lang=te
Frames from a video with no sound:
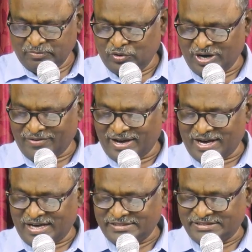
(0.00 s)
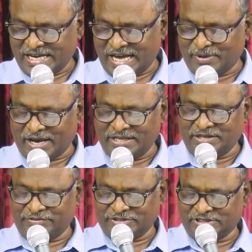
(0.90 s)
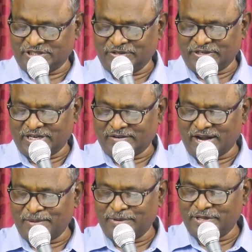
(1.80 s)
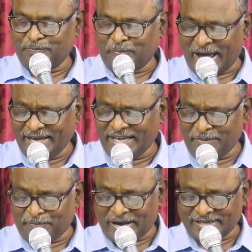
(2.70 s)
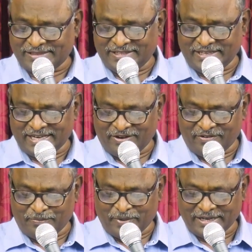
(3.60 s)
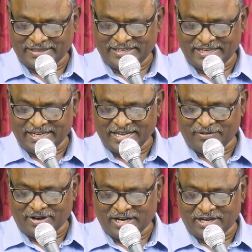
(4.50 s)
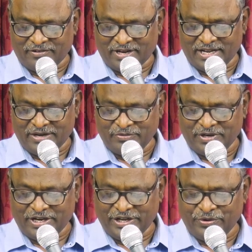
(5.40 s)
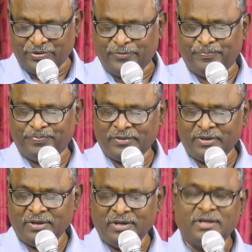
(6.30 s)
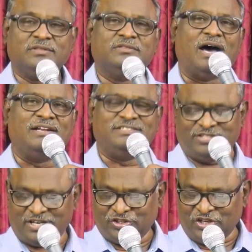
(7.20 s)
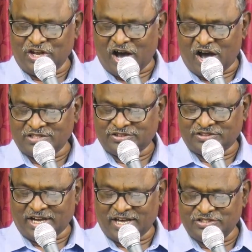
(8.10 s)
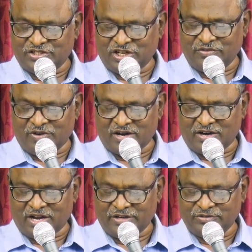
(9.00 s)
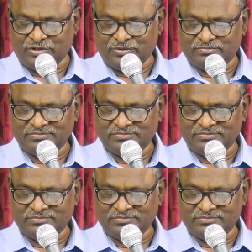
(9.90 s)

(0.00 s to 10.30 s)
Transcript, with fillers: మూడవ అధ్యాయం ఐదవ వచనంలో ఇట్లా వ్రాయబడింది పైకి భక్తి గలవ భక్తి గలవారి వలె ఉండి దాని శక్తిని ఆశ్రయించని వారినై ఉందరు